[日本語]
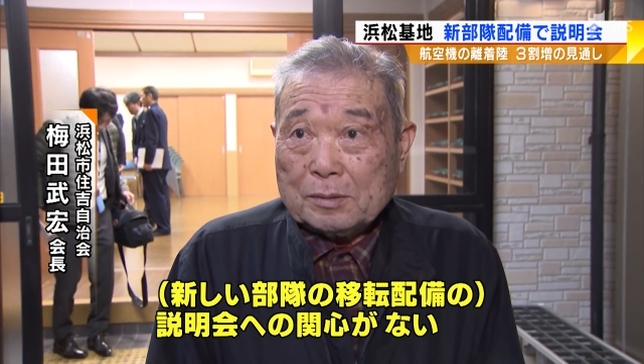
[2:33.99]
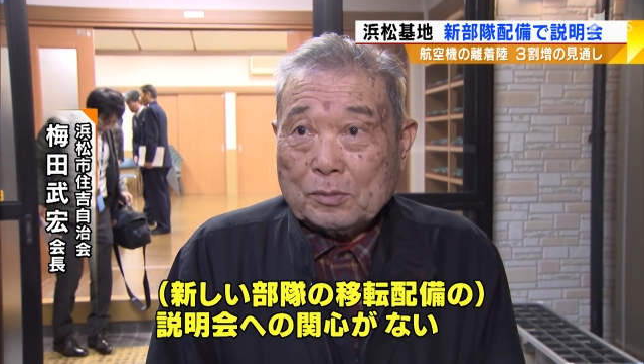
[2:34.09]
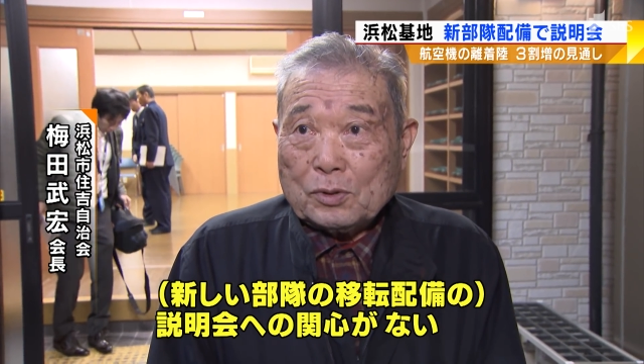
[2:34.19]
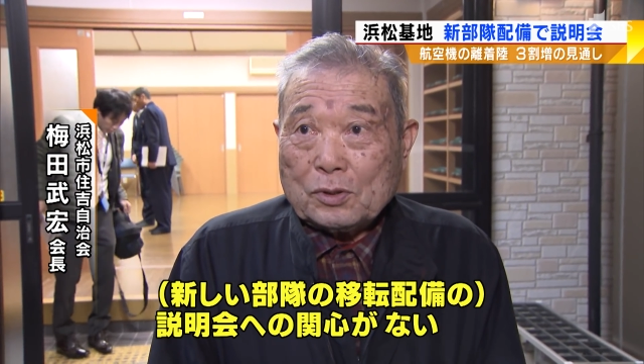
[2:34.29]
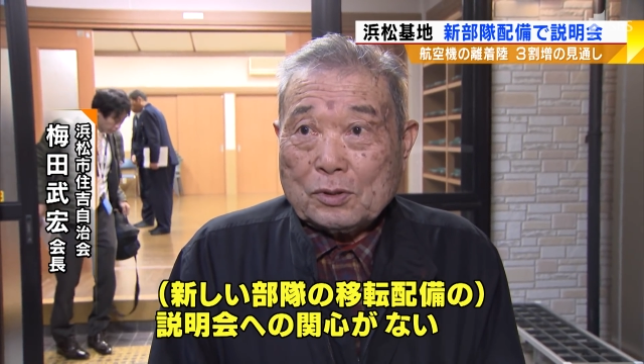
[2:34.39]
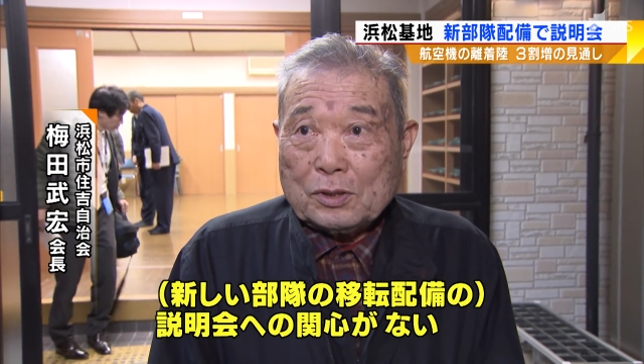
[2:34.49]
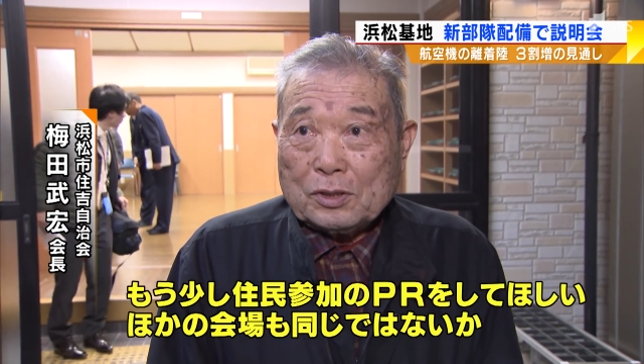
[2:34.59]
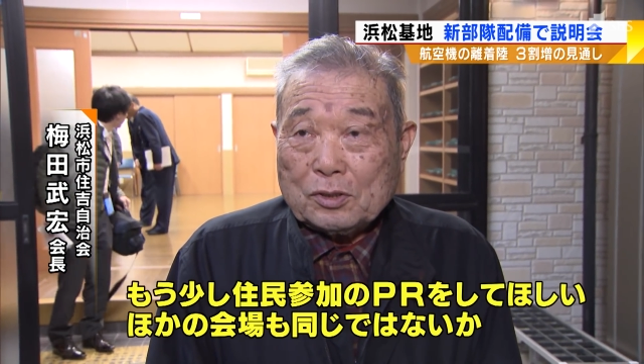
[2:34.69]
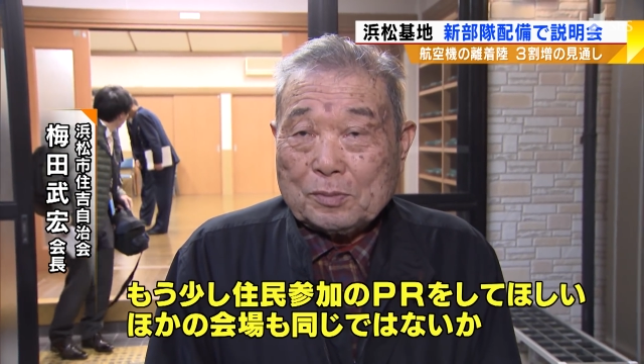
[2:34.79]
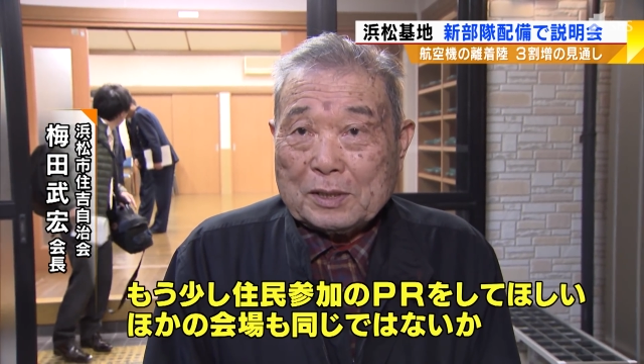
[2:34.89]
もう少し
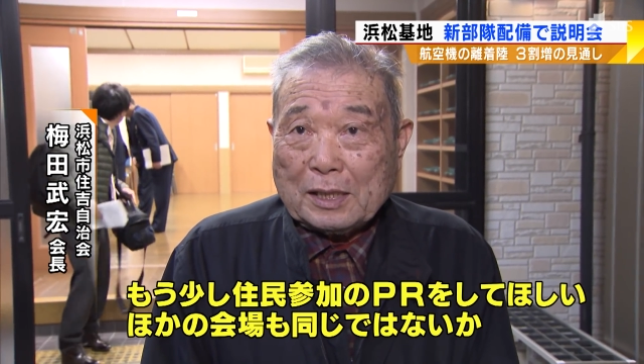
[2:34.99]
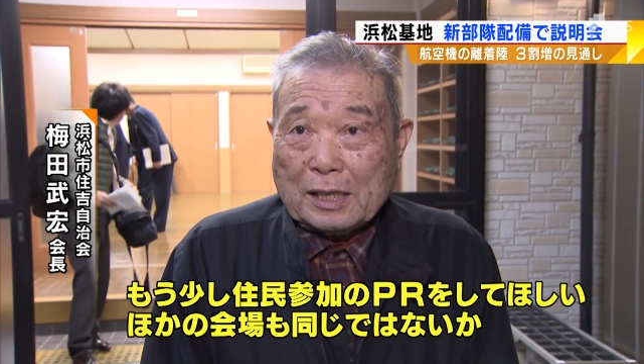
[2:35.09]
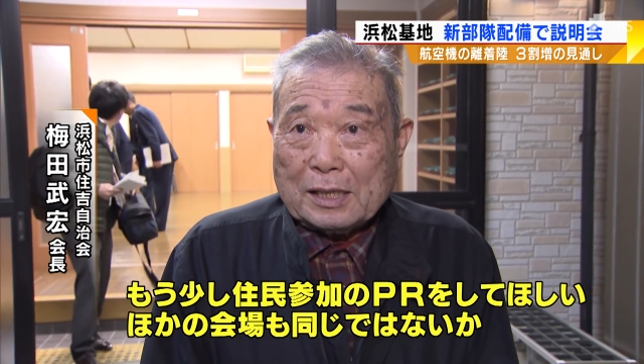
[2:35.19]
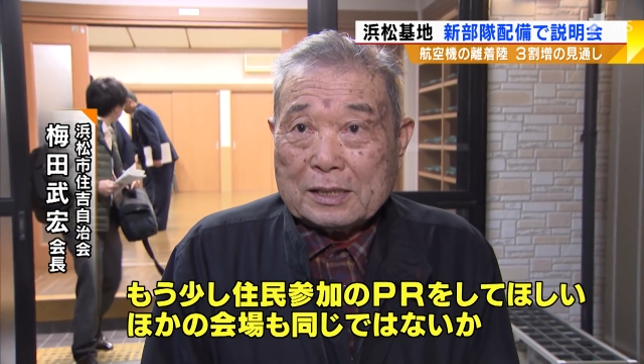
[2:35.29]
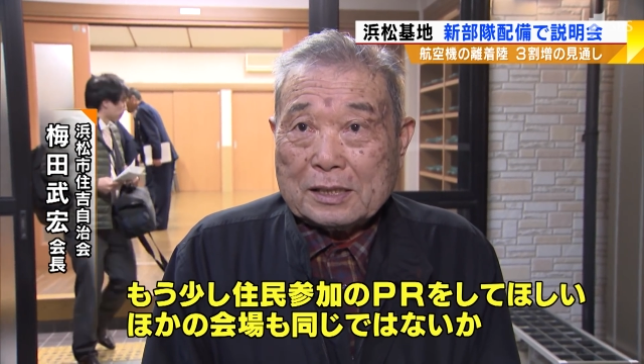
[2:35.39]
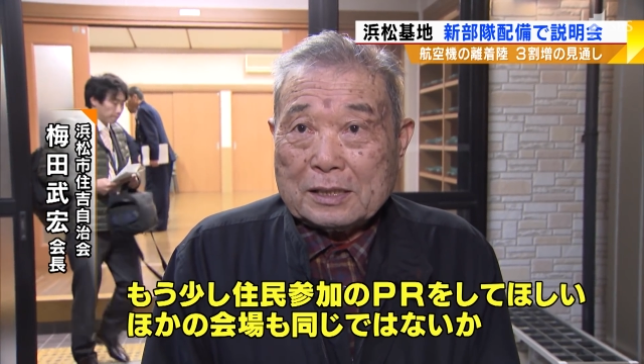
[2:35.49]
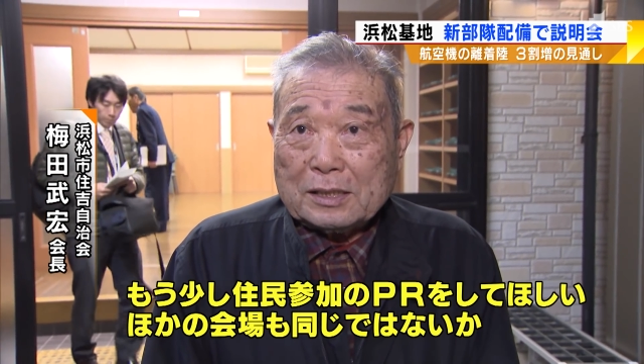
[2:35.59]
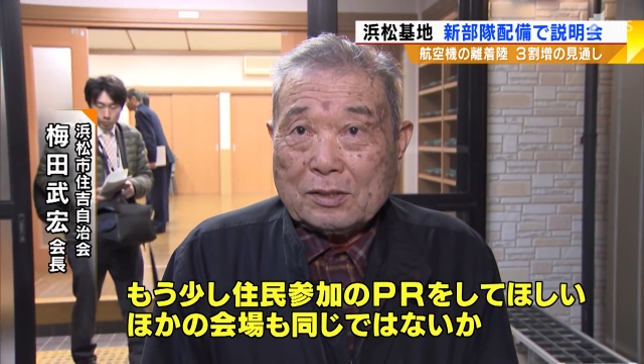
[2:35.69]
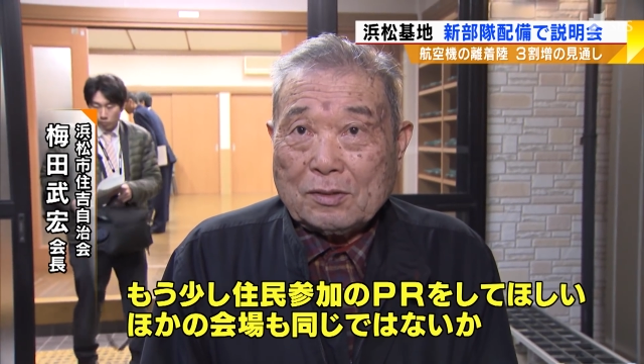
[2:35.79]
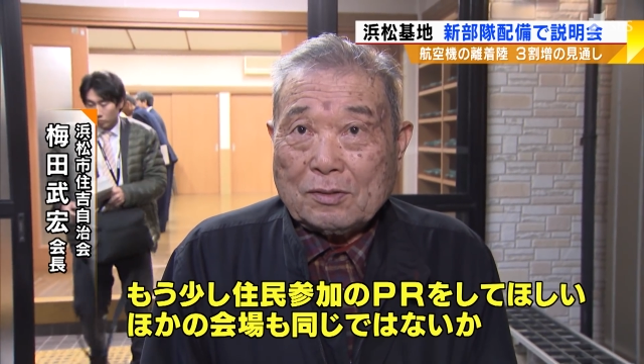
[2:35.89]
住民が関
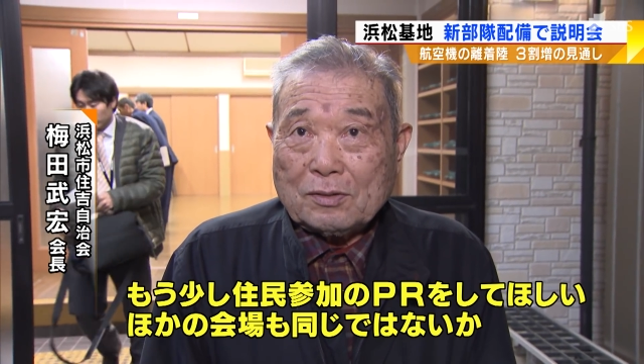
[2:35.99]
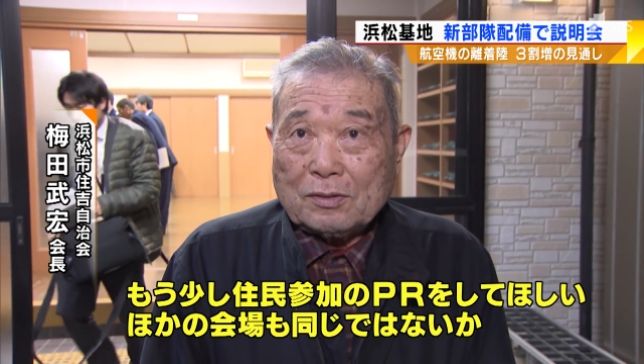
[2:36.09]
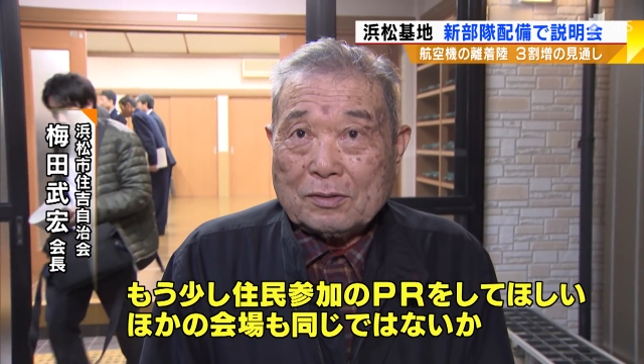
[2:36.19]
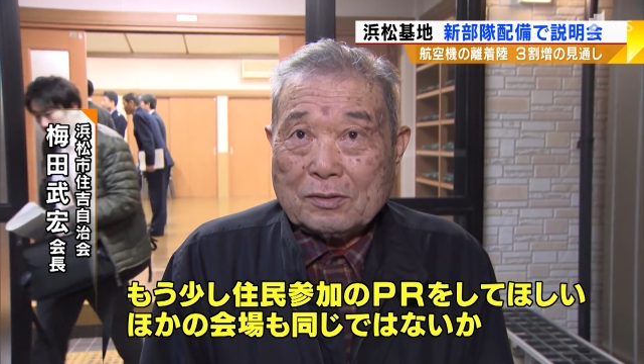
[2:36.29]
心の